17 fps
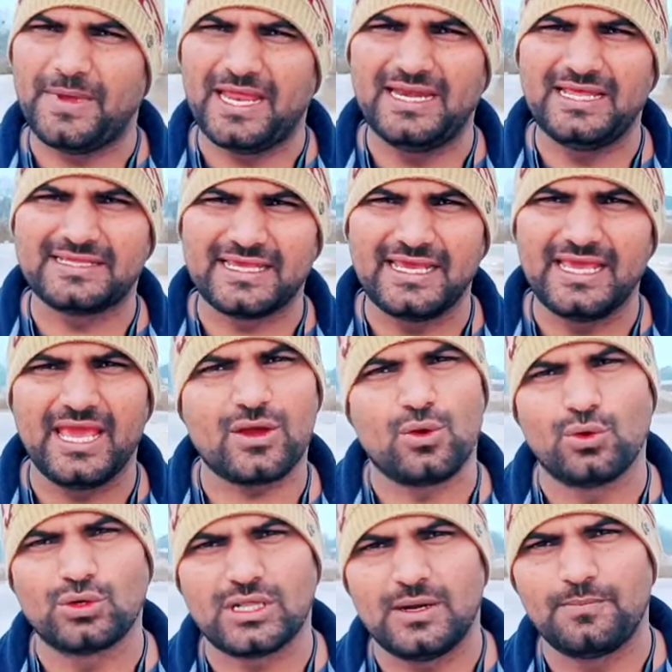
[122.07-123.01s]
पहले से ही
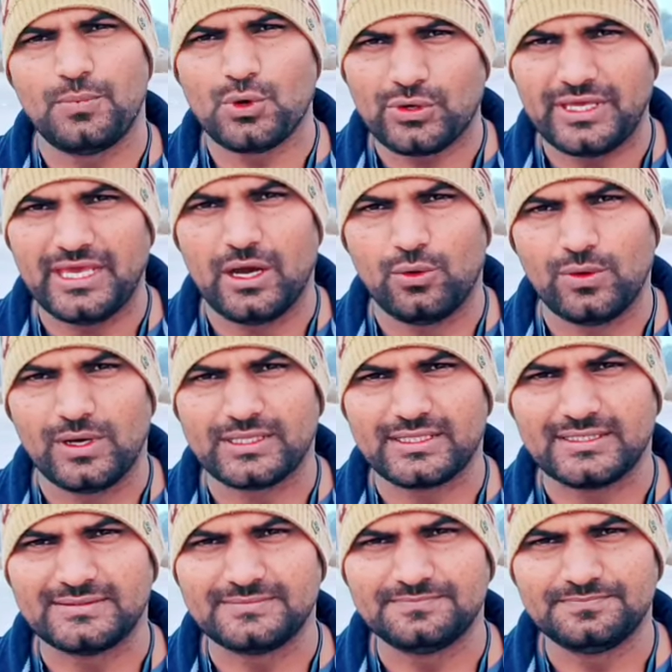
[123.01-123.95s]
एक होटल बुक किया हुआ
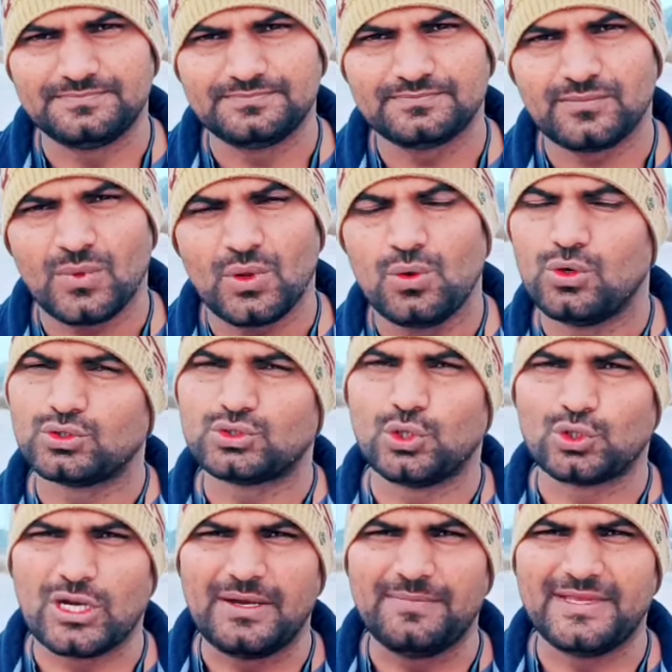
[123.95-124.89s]
था
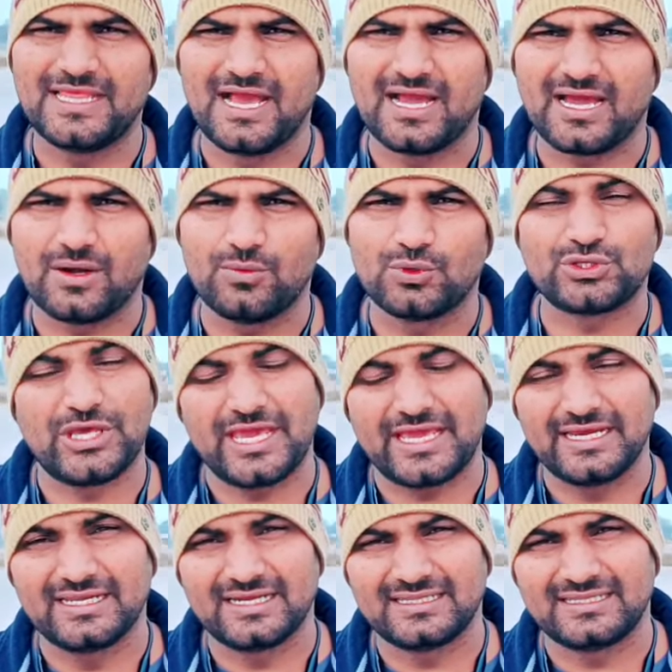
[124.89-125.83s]
उस होटल में जाकर वो
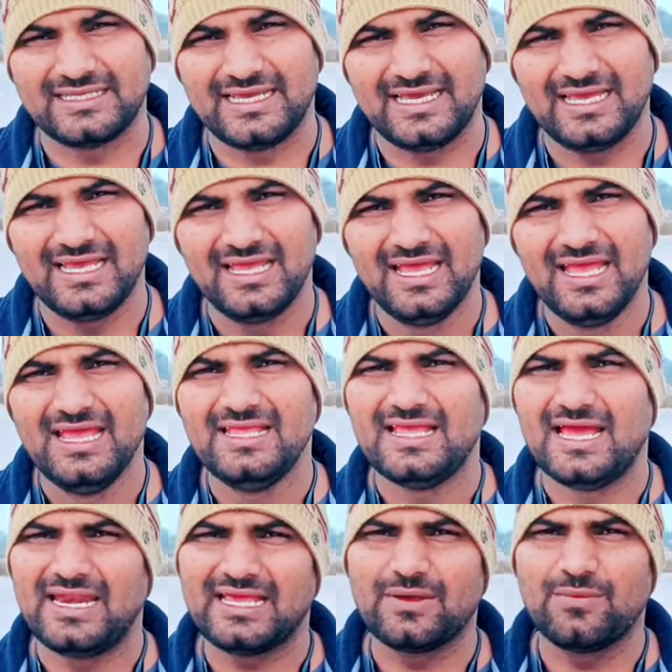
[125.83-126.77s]
चेक इन करती है
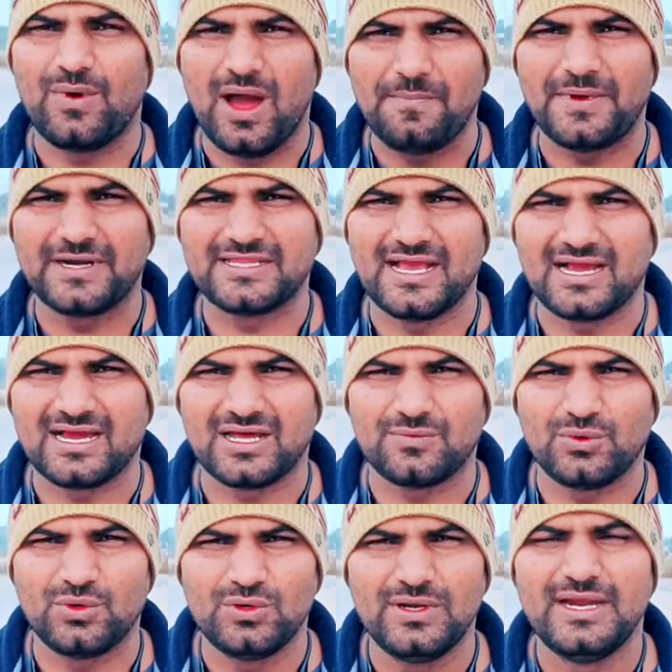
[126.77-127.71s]
यानी कि वहाँ पर
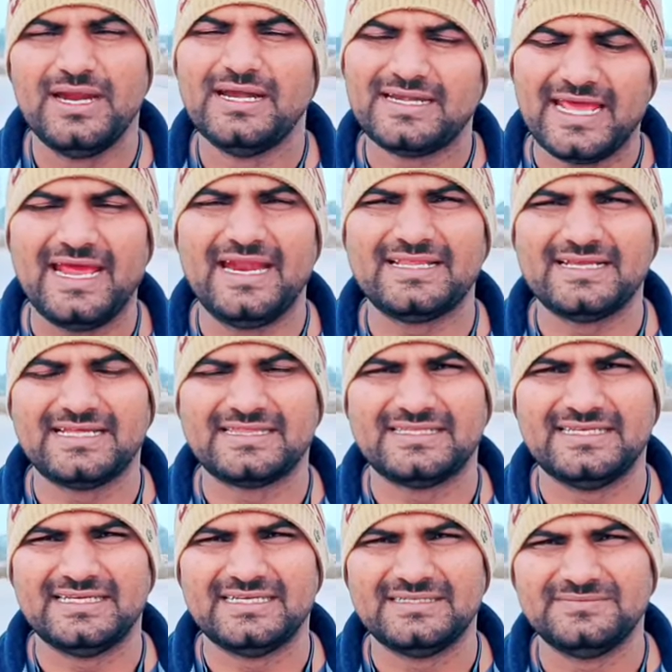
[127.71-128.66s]
जाकर वो ठहर
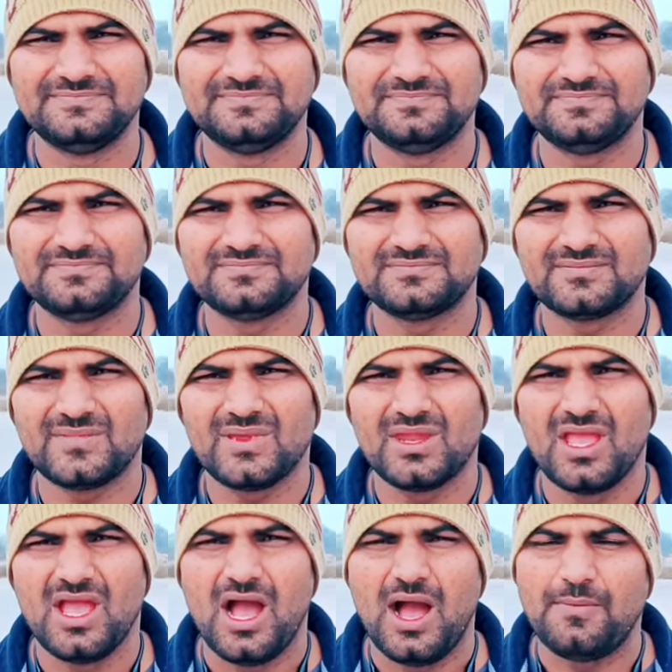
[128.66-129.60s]
जाती है
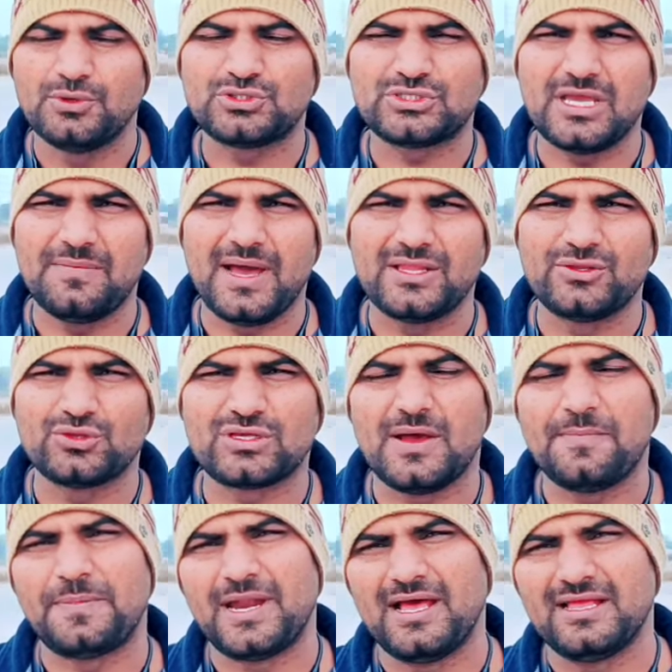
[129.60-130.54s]
अब उसके बाद
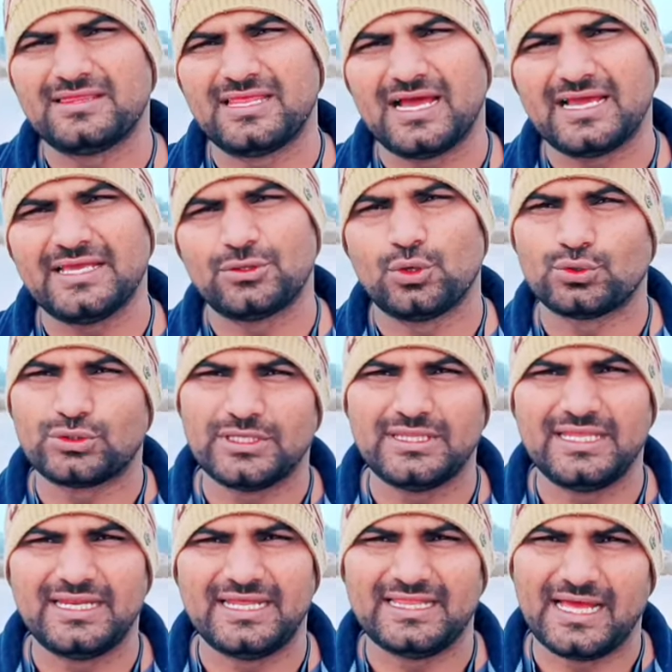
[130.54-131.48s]
उसका प्लान था कि दो
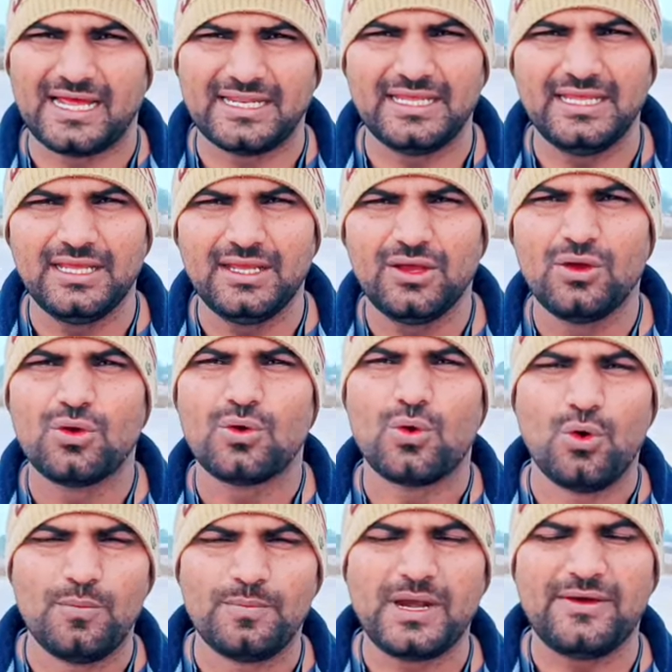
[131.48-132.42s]
तीन दिन इधर ही
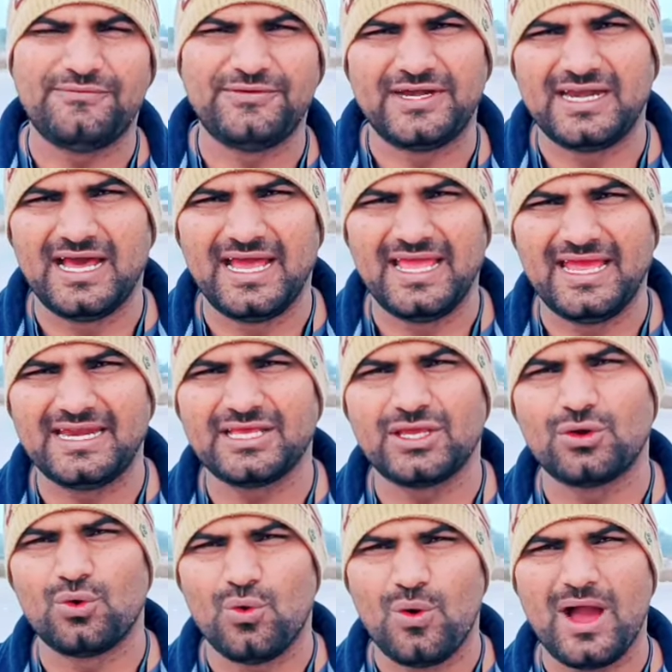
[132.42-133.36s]
घूमना फिरना है
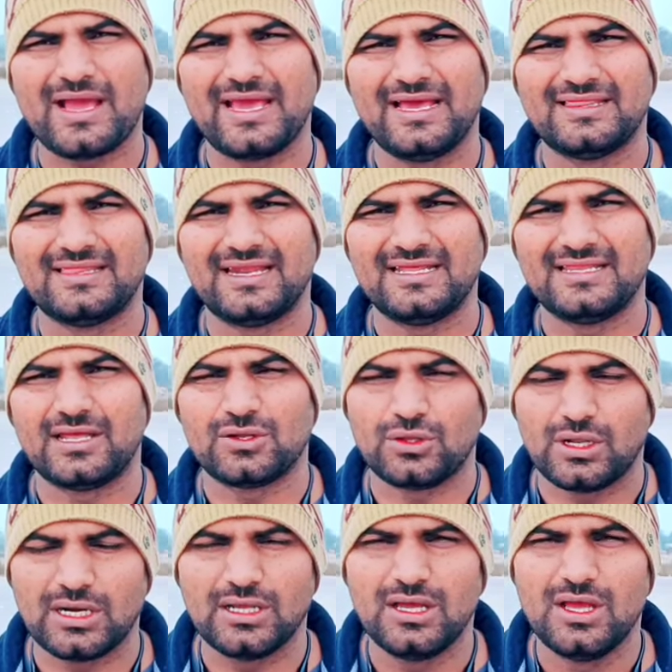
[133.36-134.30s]
यानी कि गोवा के अंदर
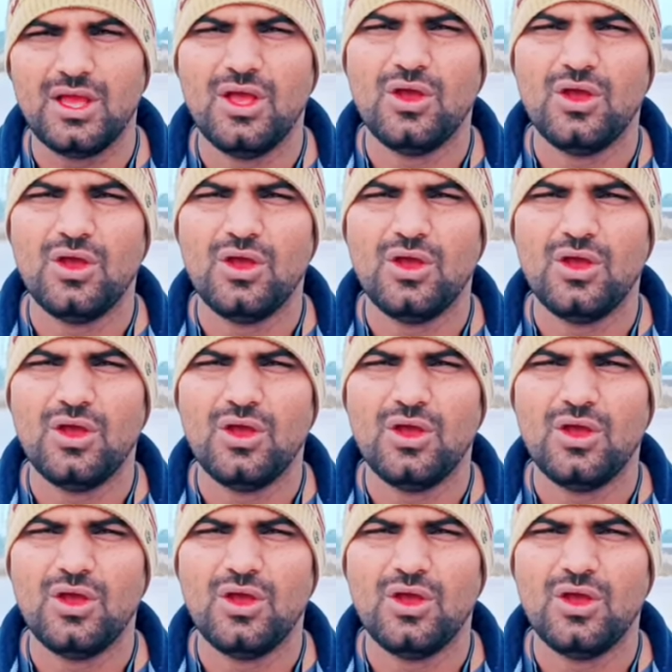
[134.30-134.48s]
इधर उधर